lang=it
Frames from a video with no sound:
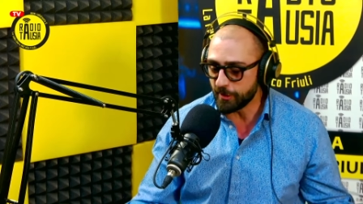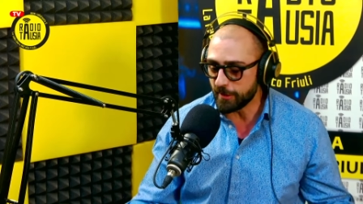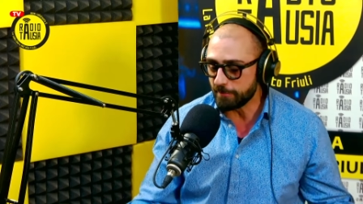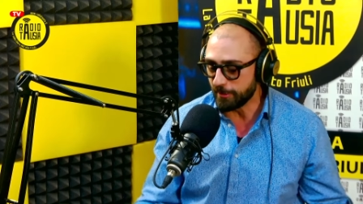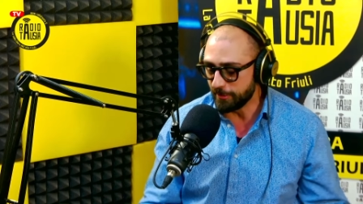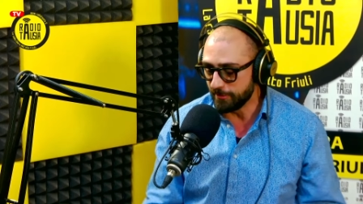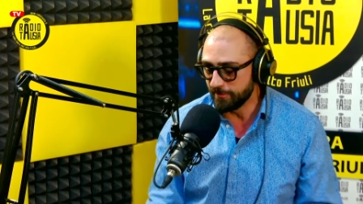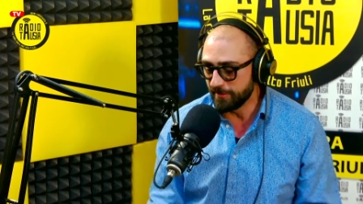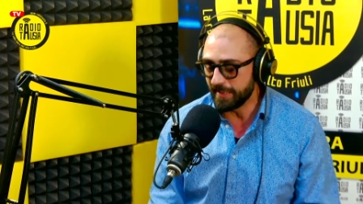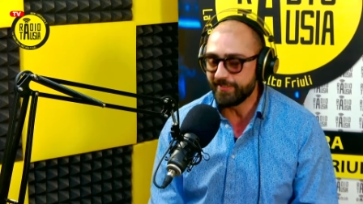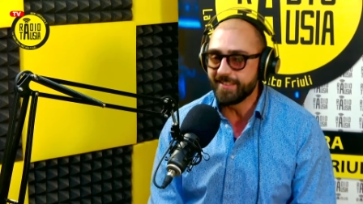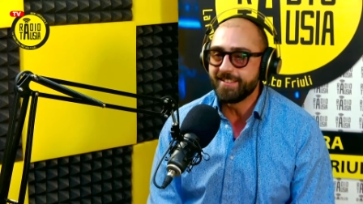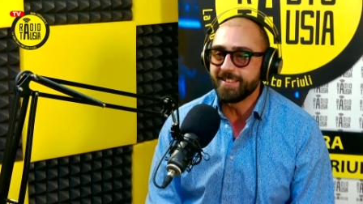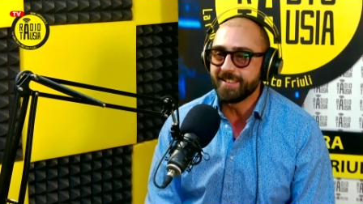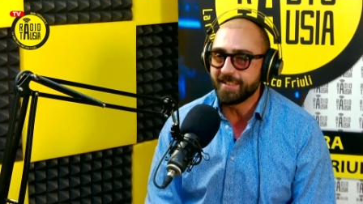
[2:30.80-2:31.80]
dopo una
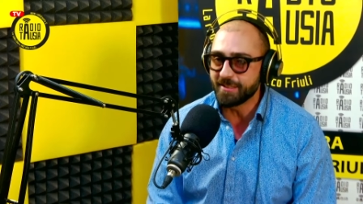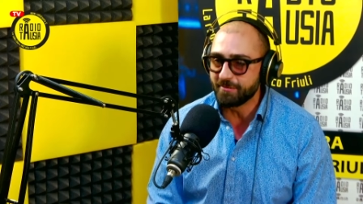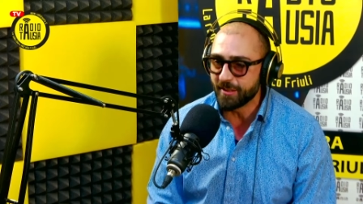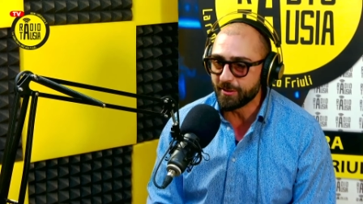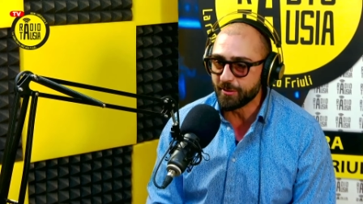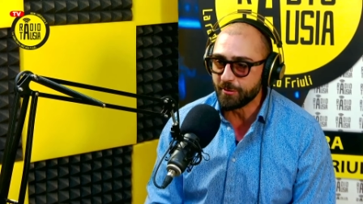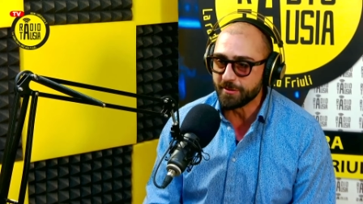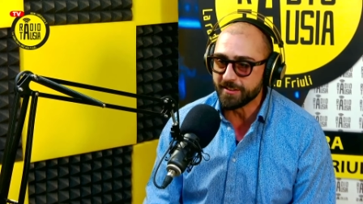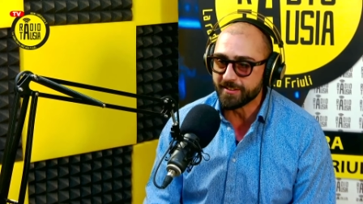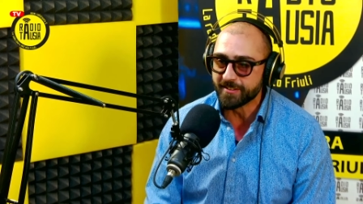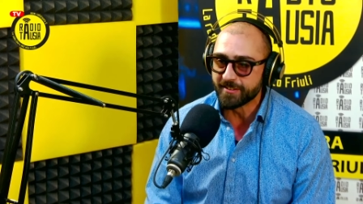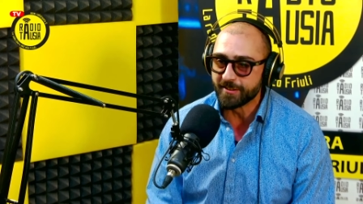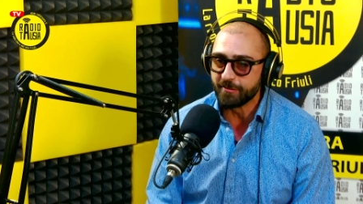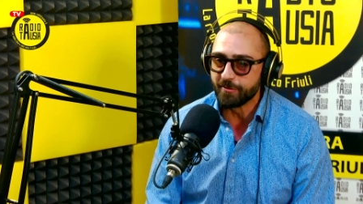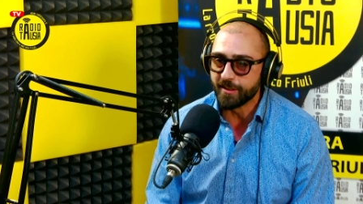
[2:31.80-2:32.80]
ventina di minuti,
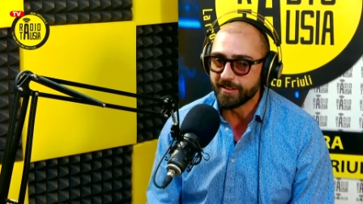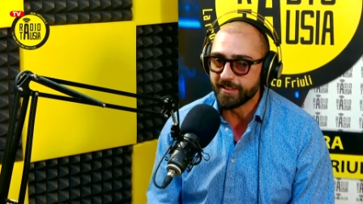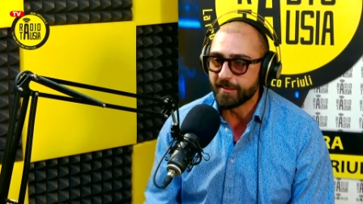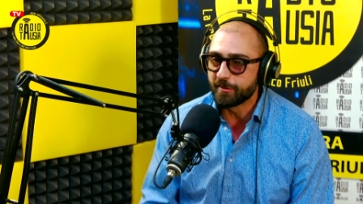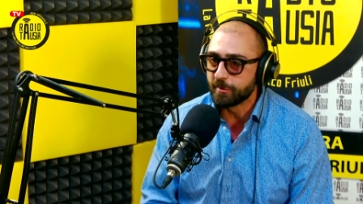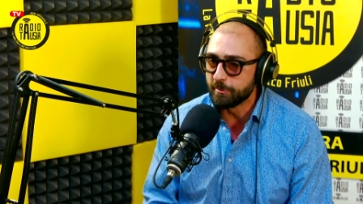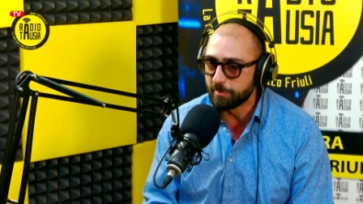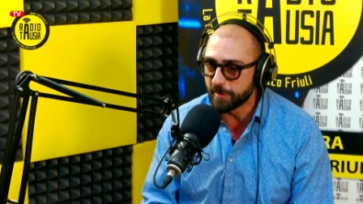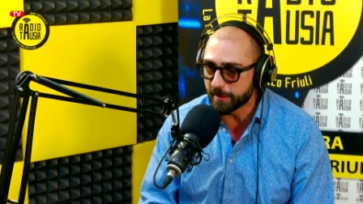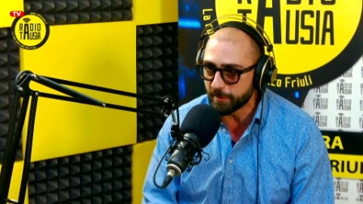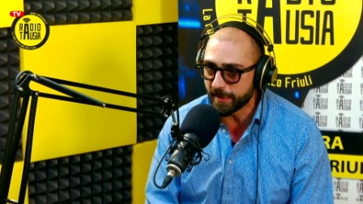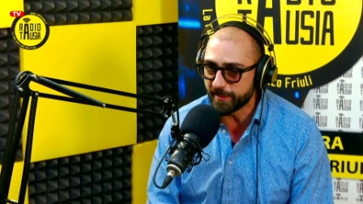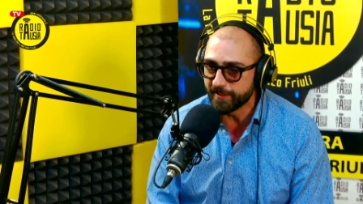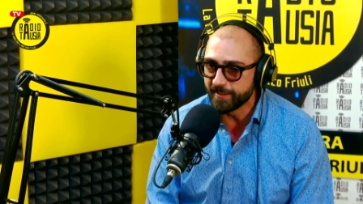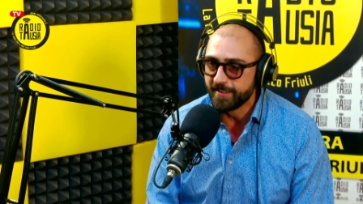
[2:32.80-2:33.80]
insomma, dei
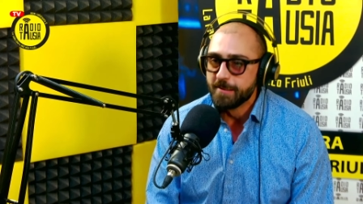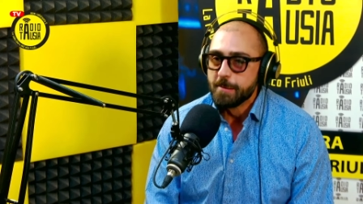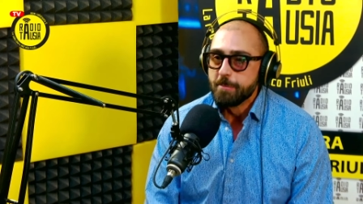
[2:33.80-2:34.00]
Superman